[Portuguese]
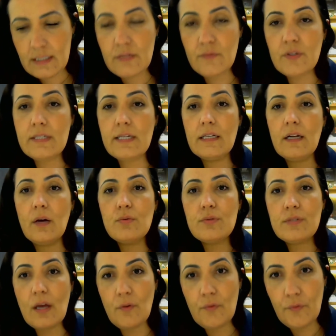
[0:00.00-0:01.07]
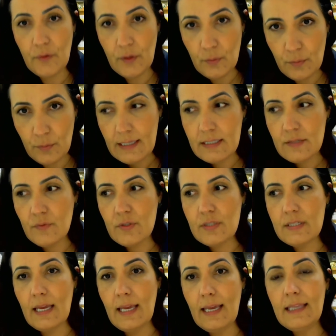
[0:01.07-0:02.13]
Se você não usar o fio e se
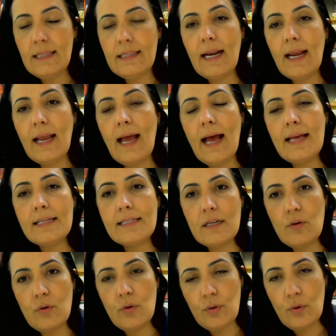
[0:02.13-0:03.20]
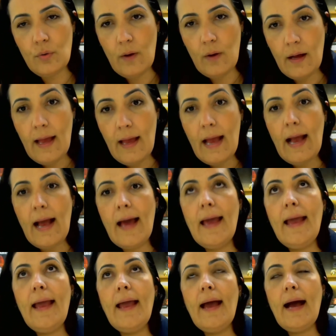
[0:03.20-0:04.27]
você entregar essa coroa
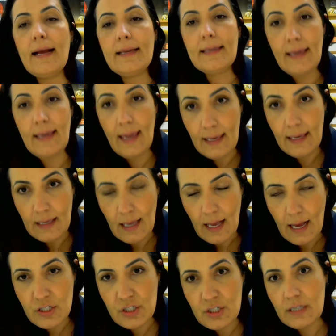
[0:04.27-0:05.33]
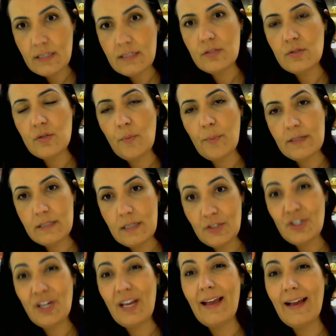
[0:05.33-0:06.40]
é, a quem a chance do seu
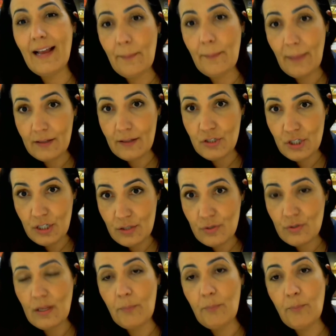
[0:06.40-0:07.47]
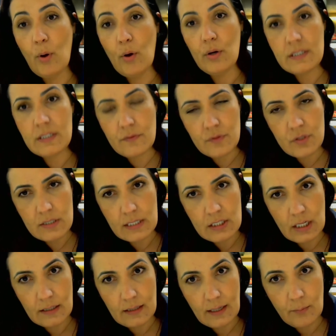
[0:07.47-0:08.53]
paciente reclamar disso depois que você
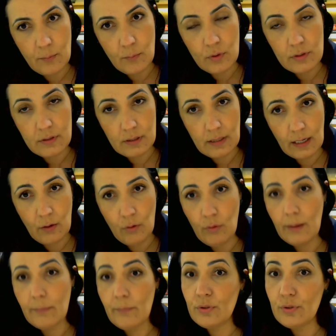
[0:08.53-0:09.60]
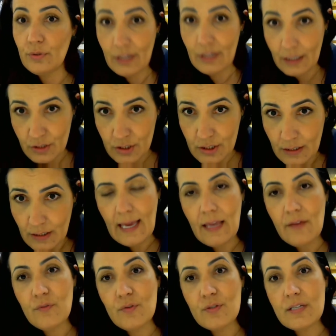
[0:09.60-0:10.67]
já entre, entregou é muito grande, e
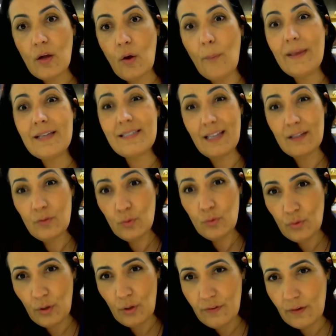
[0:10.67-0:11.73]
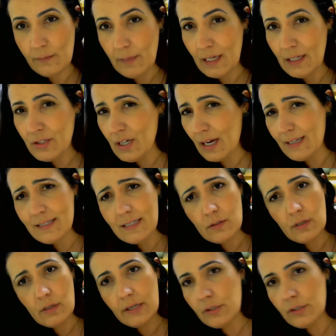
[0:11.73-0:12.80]
aí você começar tudo novamente, aí você
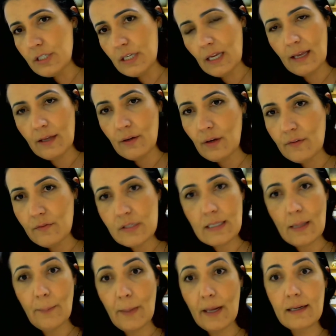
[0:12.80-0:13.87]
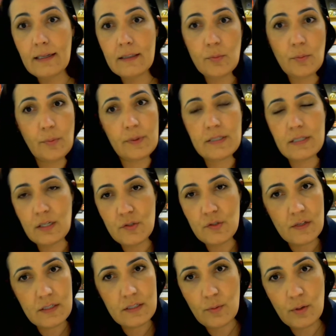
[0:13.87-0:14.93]
não ganhou dinheiro, aí você está pagando para o paciente
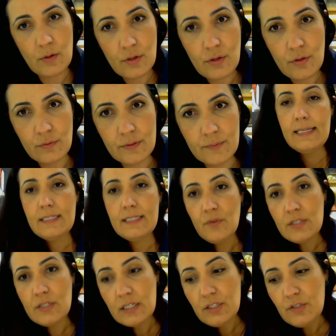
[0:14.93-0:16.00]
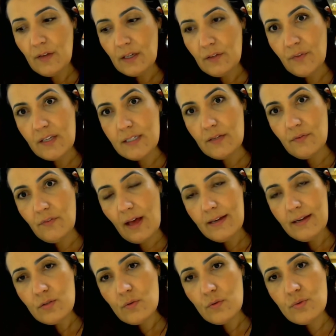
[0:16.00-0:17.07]
fazer uma coroa. E se você tiver que fazer
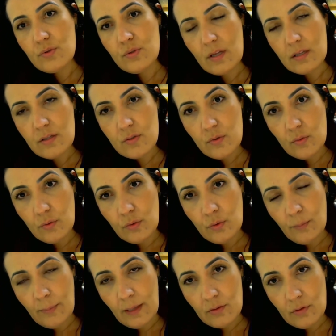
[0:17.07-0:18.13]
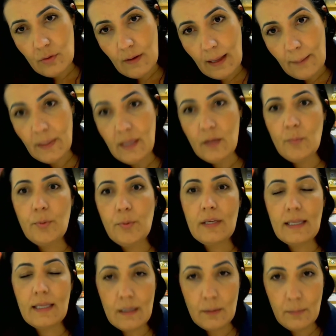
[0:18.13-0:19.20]
várias consultas no, no meio do caminho porque
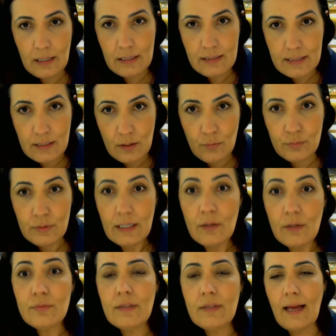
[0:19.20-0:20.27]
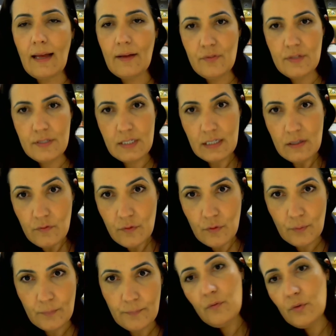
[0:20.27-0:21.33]
a terminação não está
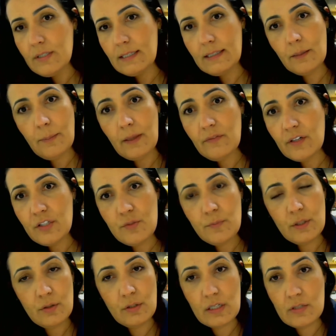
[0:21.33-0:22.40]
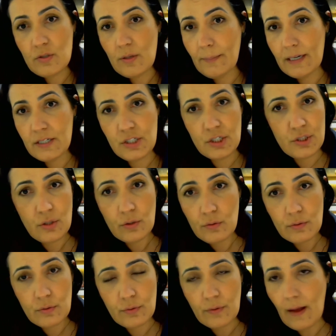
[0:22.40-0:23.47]
visível, você também vai diminuindo a sua margem de
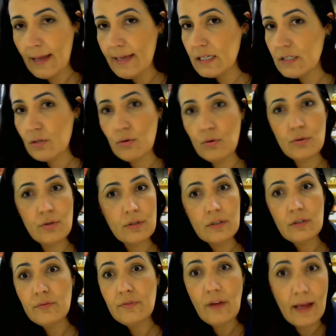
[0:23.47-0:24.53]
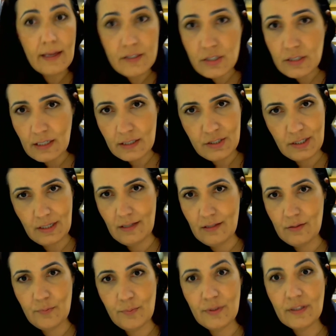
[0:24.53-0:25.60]
lucro, aí essa coroa não vai te dar
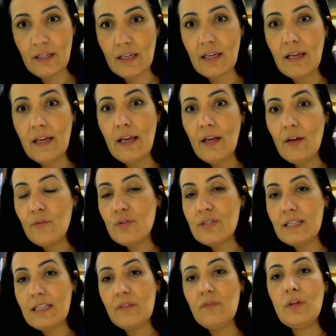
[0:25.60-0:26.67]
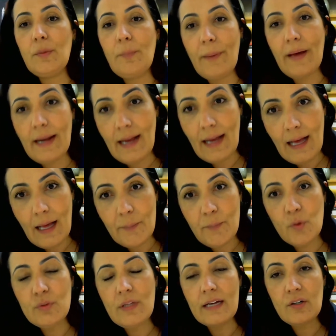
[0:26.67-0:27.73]
dinheiro, porque você teve que parar,
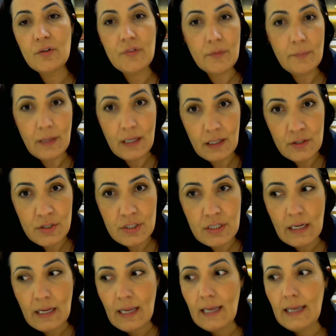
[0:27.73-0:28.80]
moldar novamente.